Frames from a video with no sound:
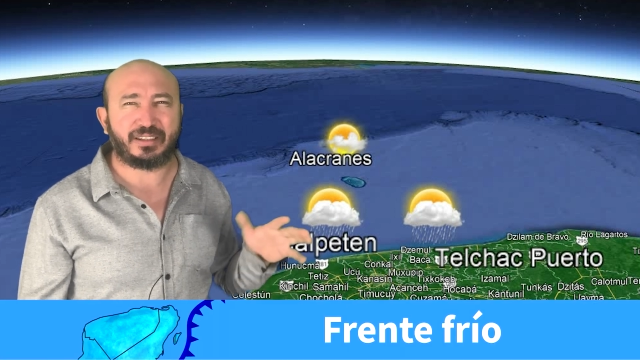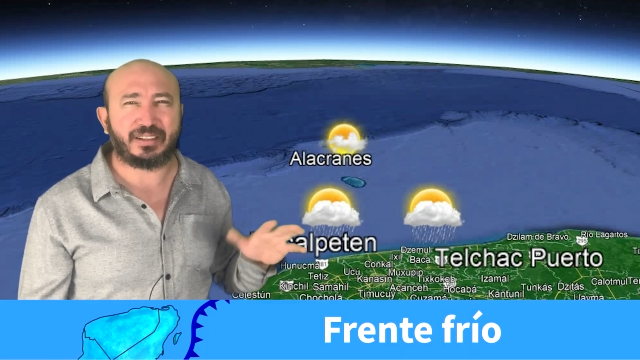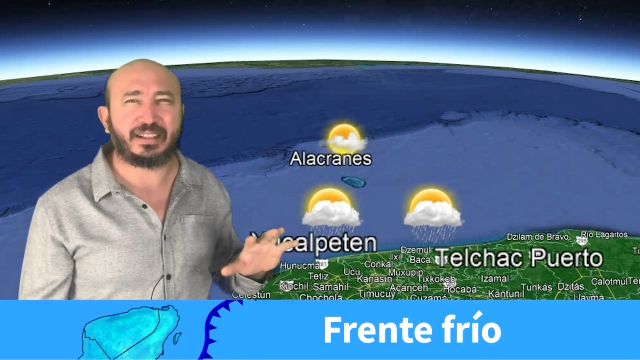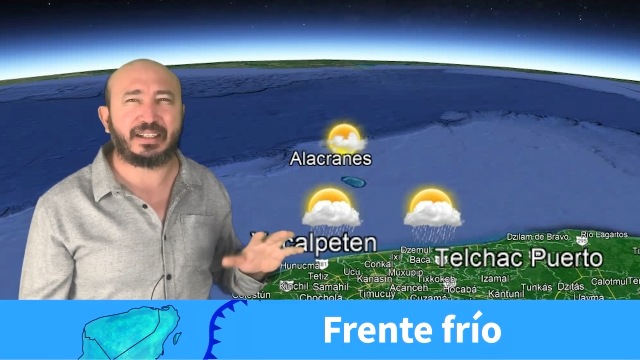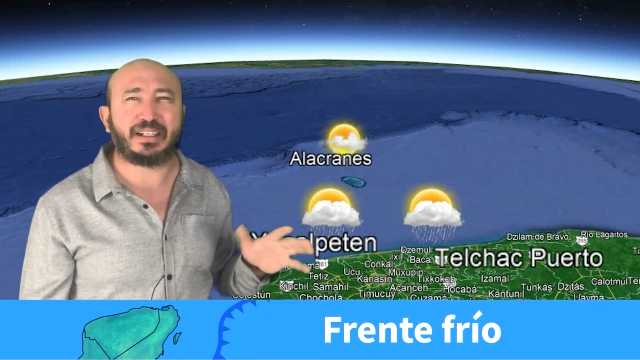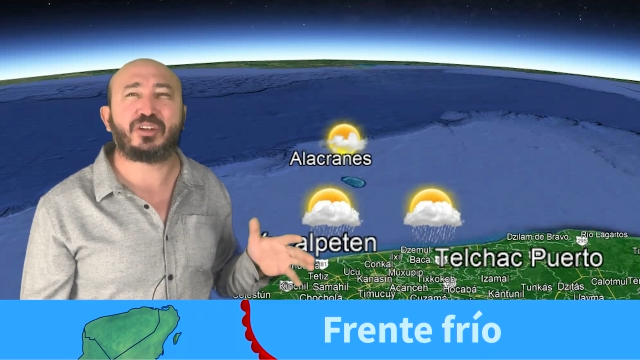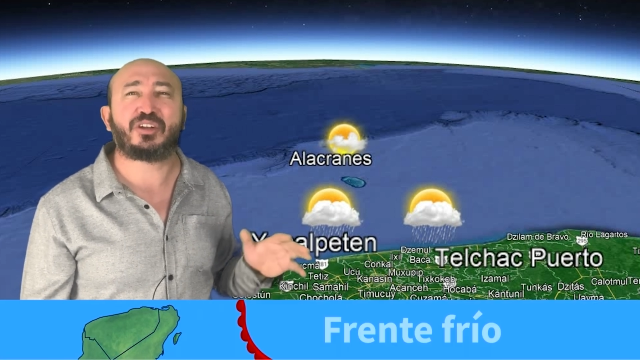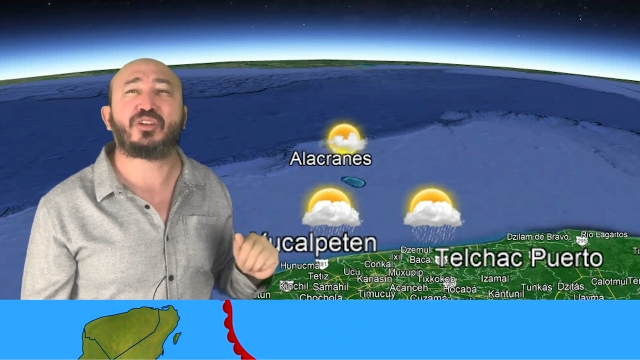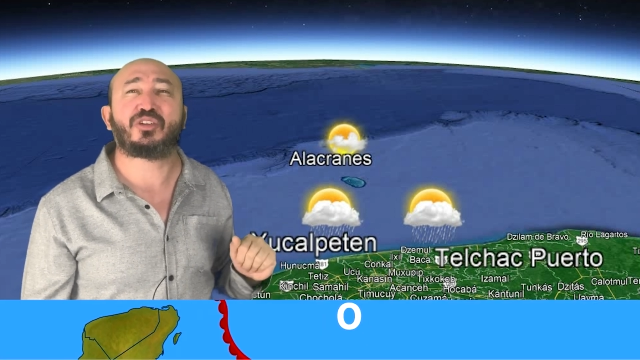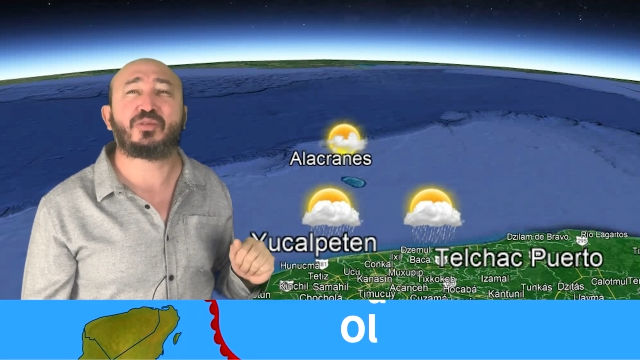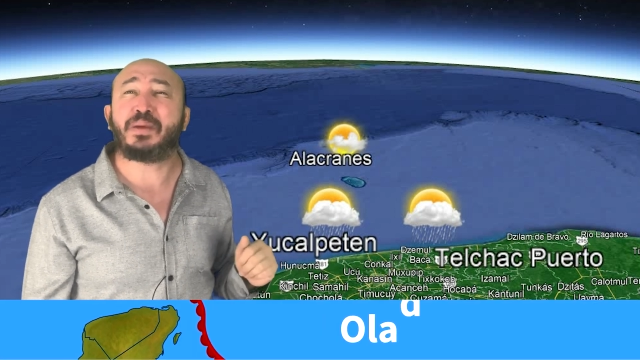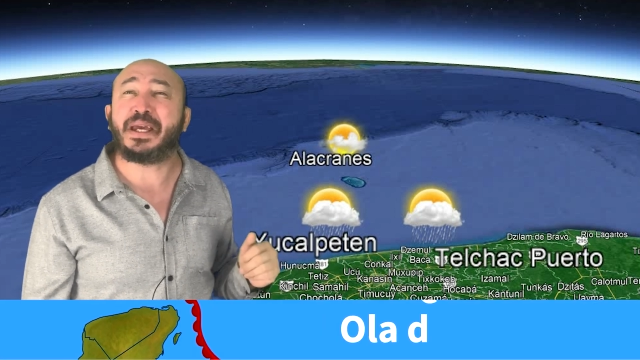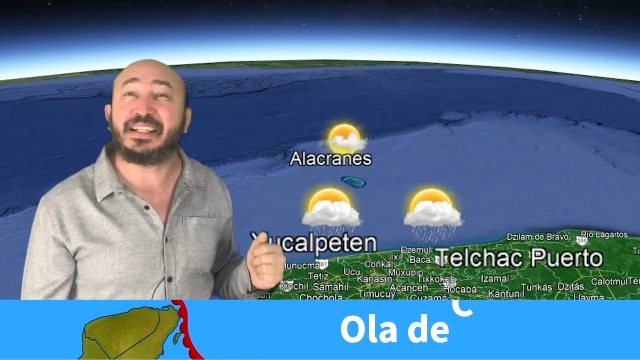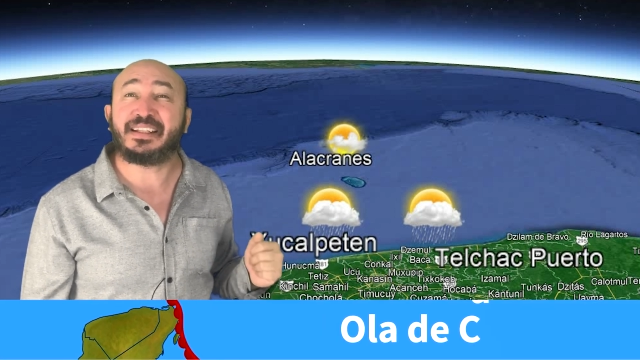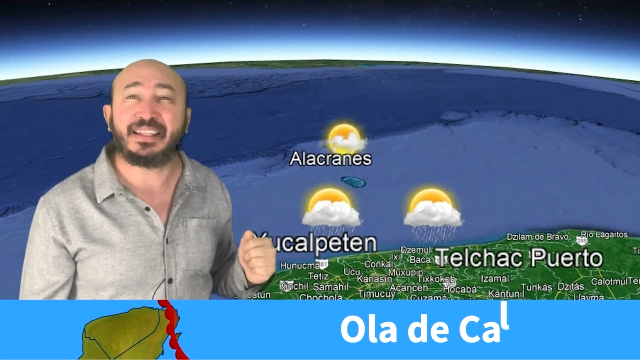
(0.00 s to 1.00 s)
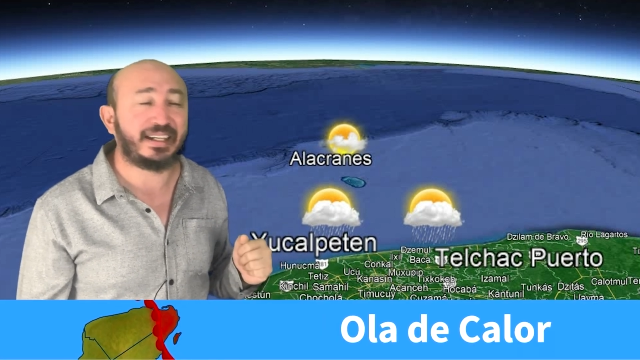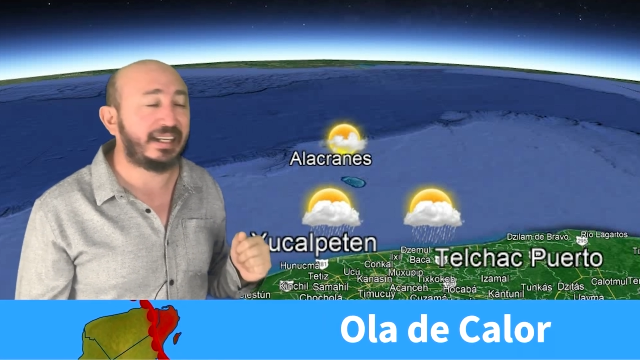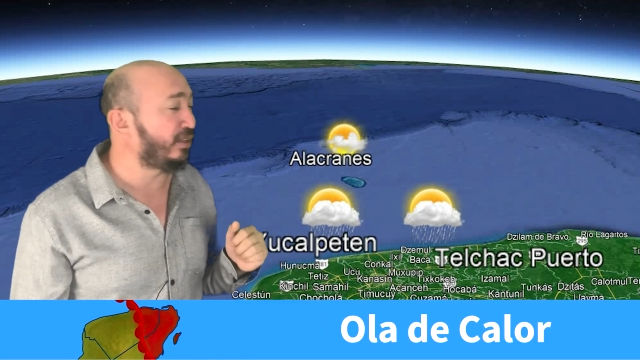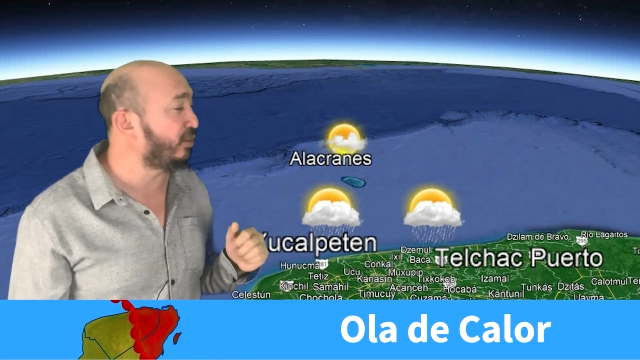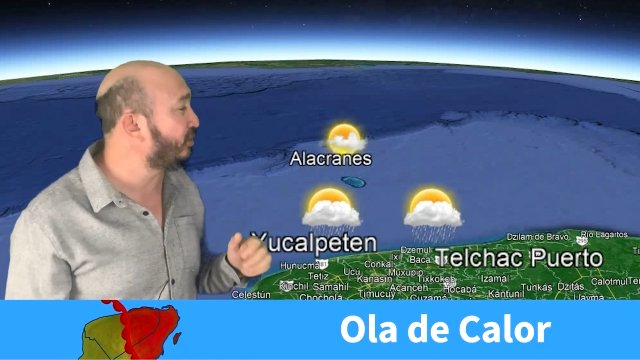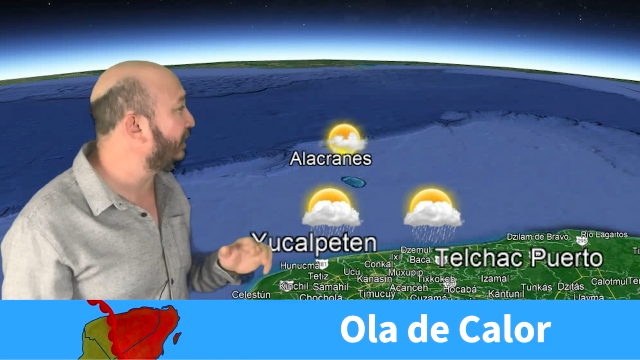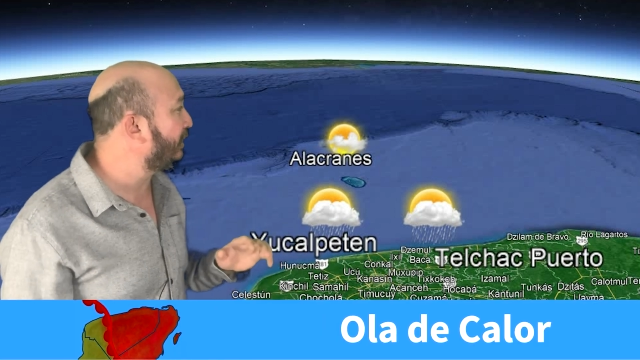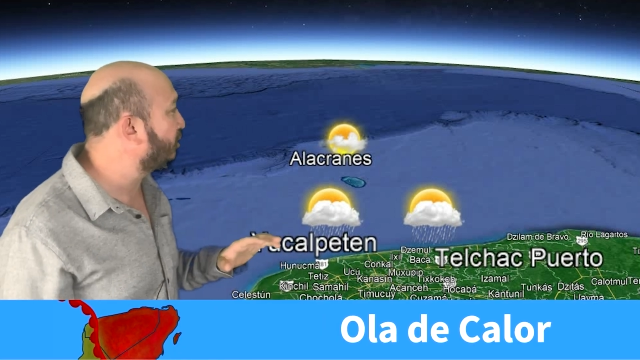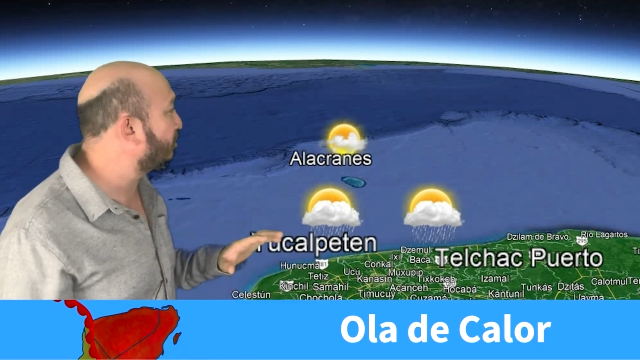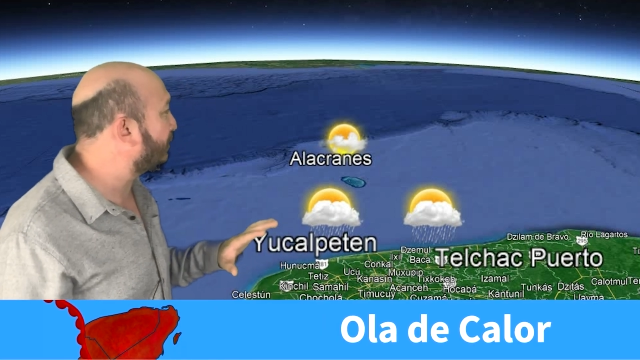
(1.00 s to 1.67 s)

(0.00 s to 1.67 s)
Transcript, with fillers: alrededor de los 20 grados Celsius,